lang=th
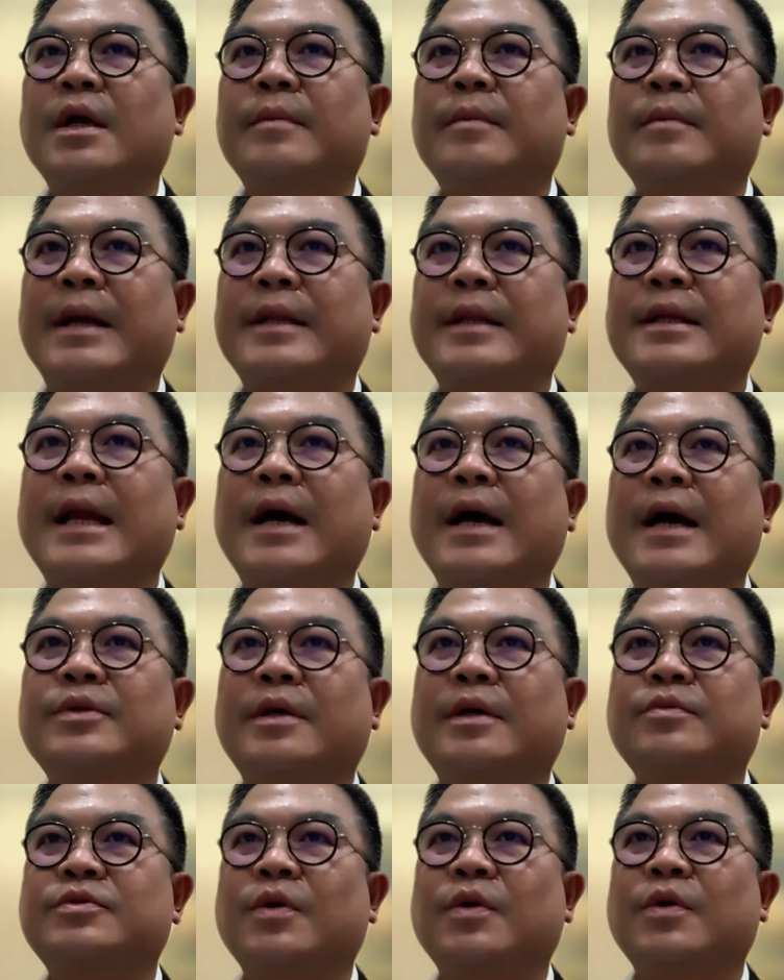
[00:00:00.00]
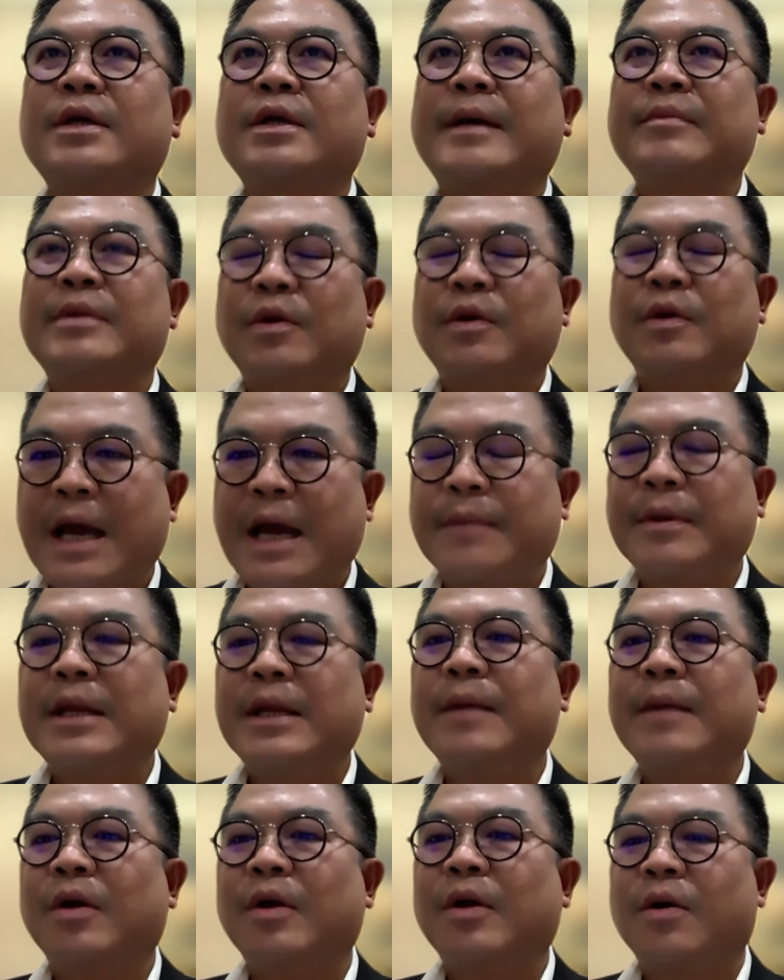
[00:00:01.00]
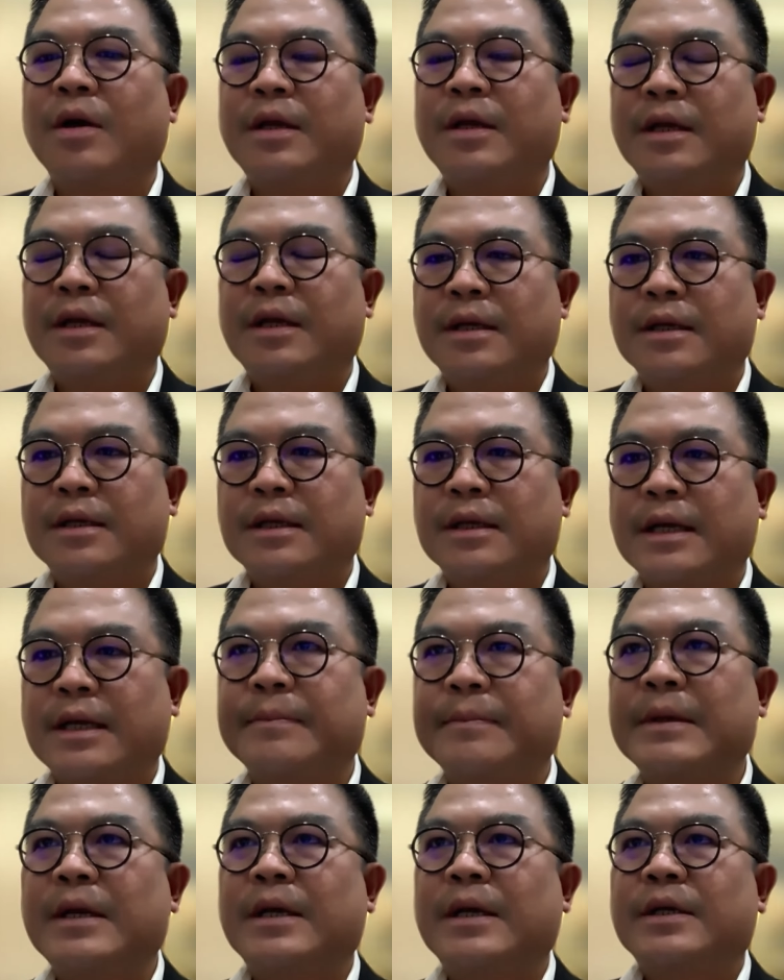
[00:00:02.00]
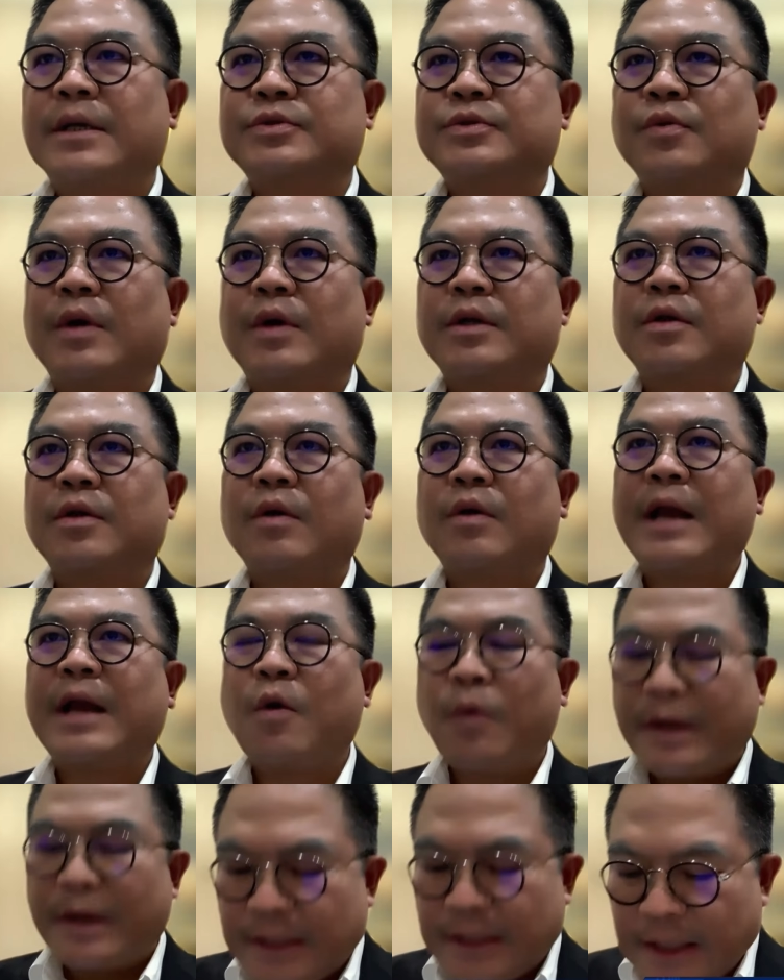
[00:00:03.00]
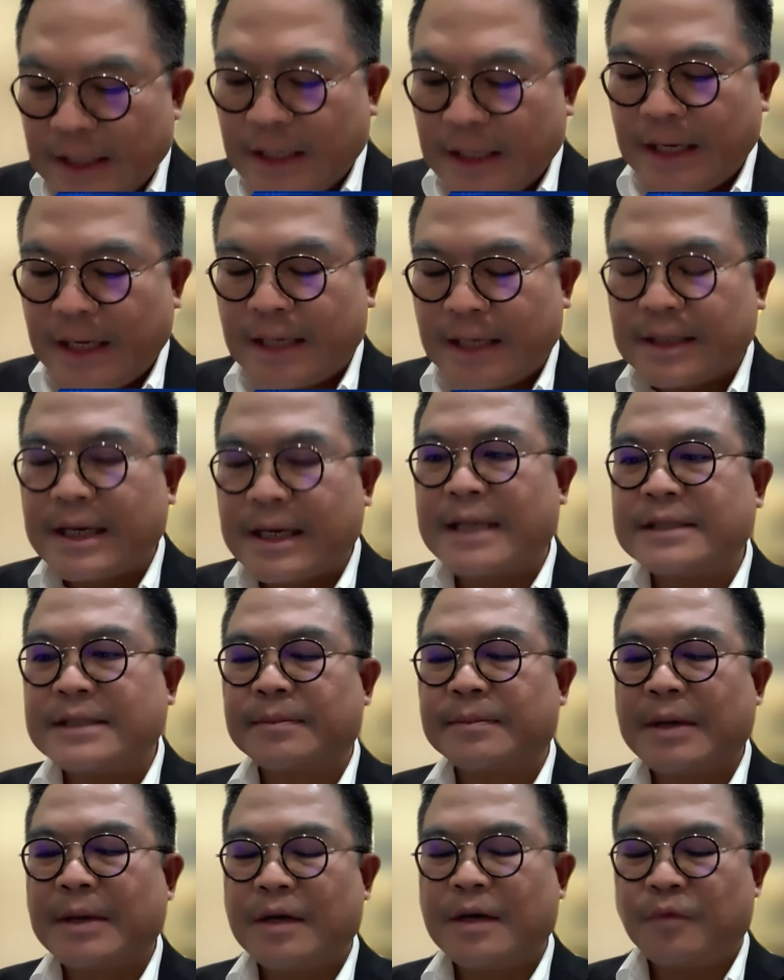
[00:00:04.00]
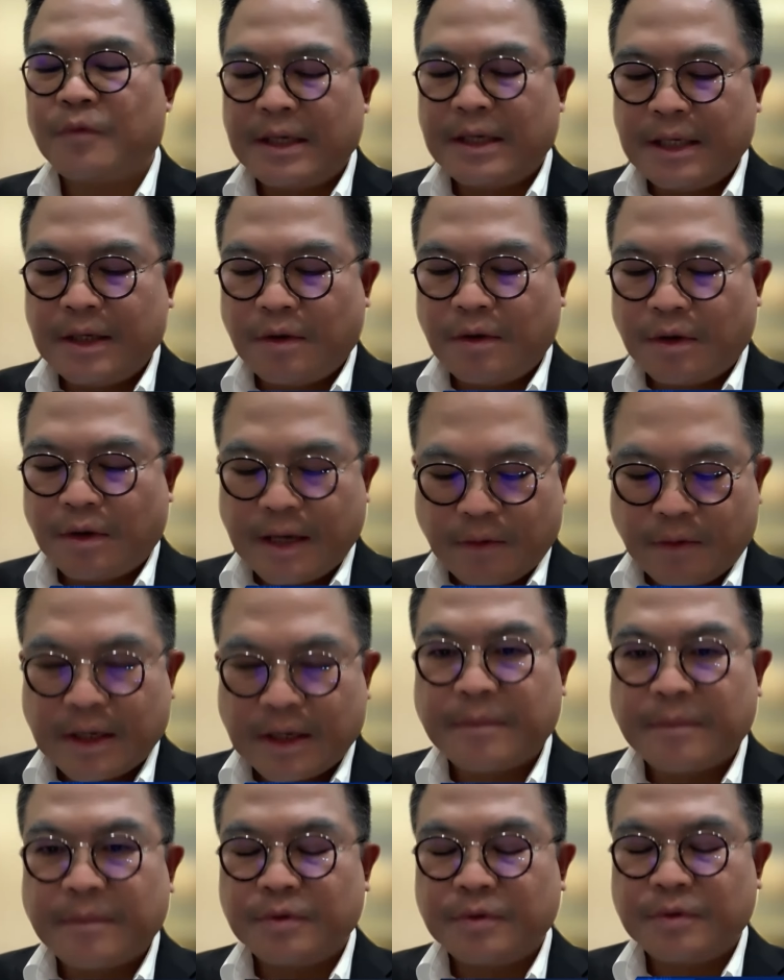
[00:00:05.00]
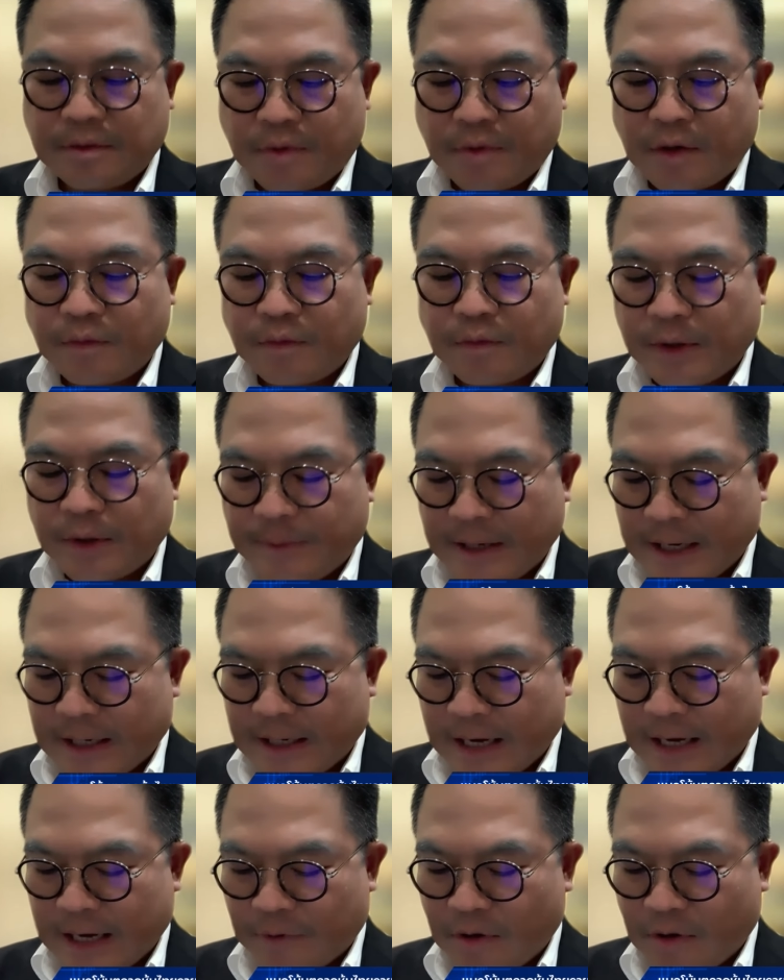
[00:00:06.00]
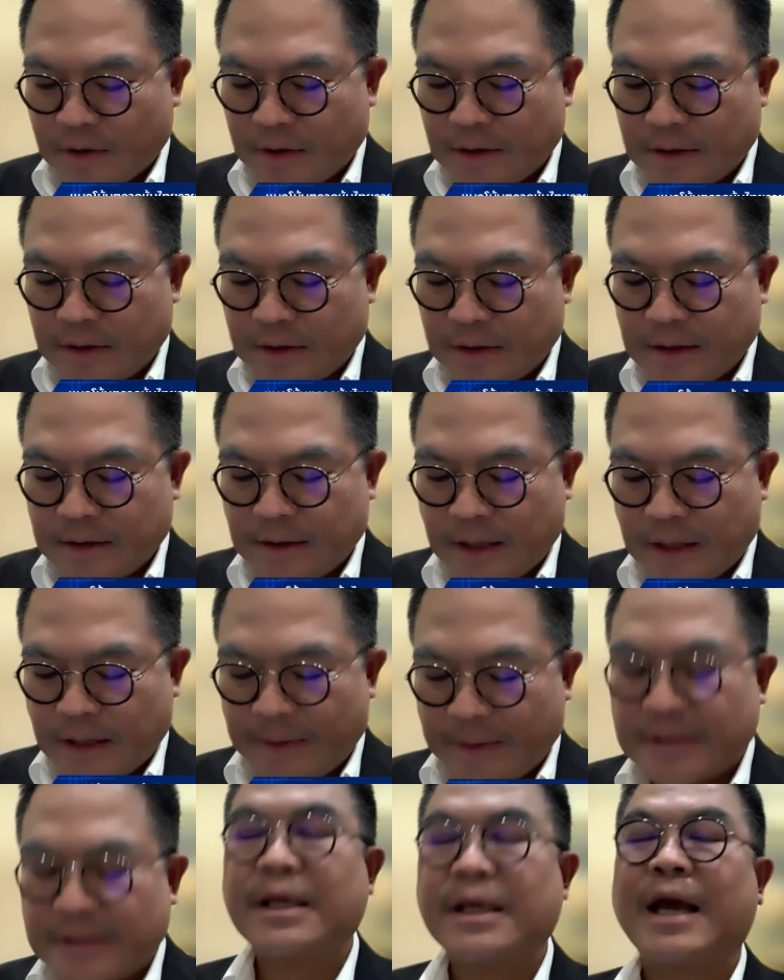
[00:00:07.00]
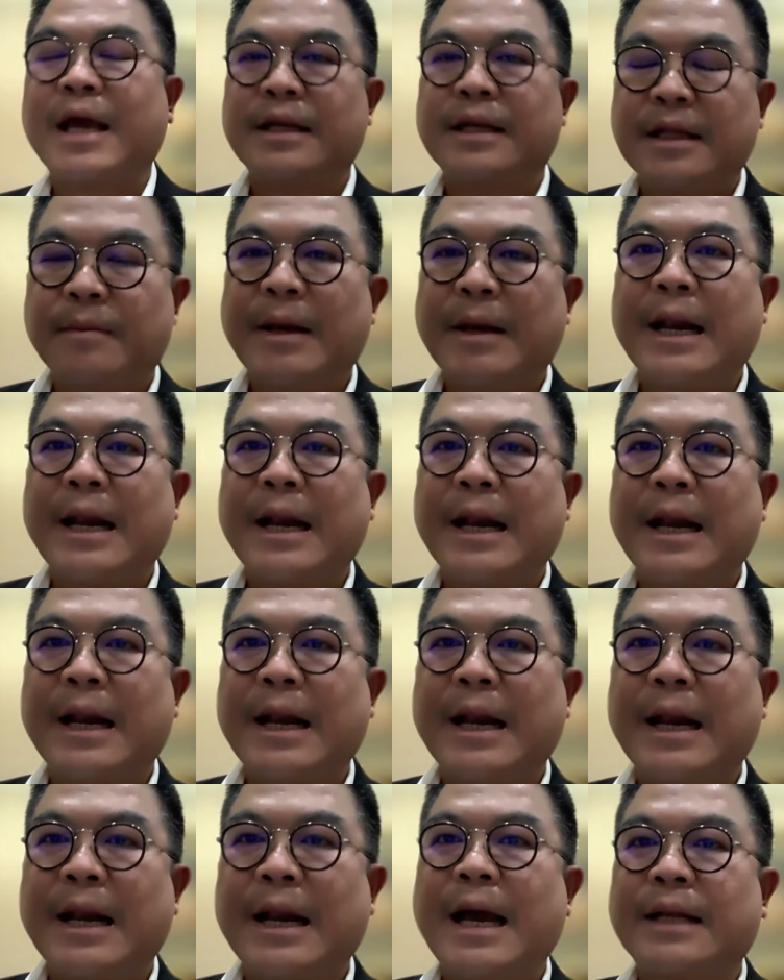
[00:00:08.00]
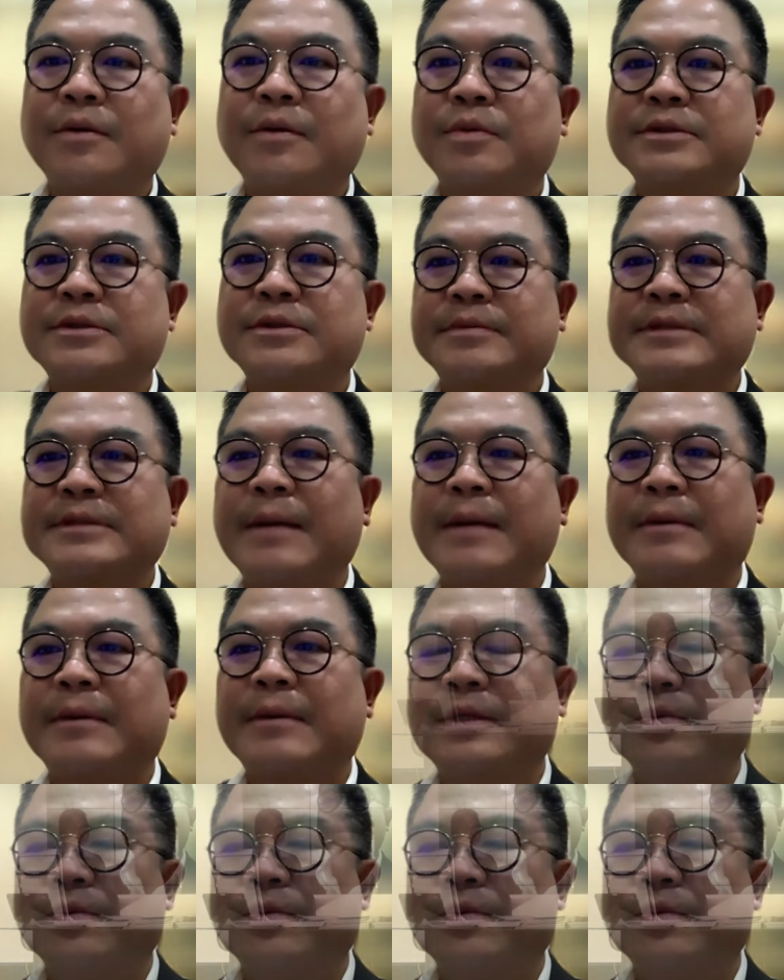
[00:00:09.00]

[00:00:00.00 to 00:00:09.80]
มาที่เราเราโจนก็ทำนิวไฮไปเรียบร้อยนะครับ ส่วนของเราวันนี้เหตุการณ์สำคัญวันนี้ของเราครับ คุณสุดความคุณประภาครับก็คือเรื่อง s c i รีบาลานซ์คงทราบกัน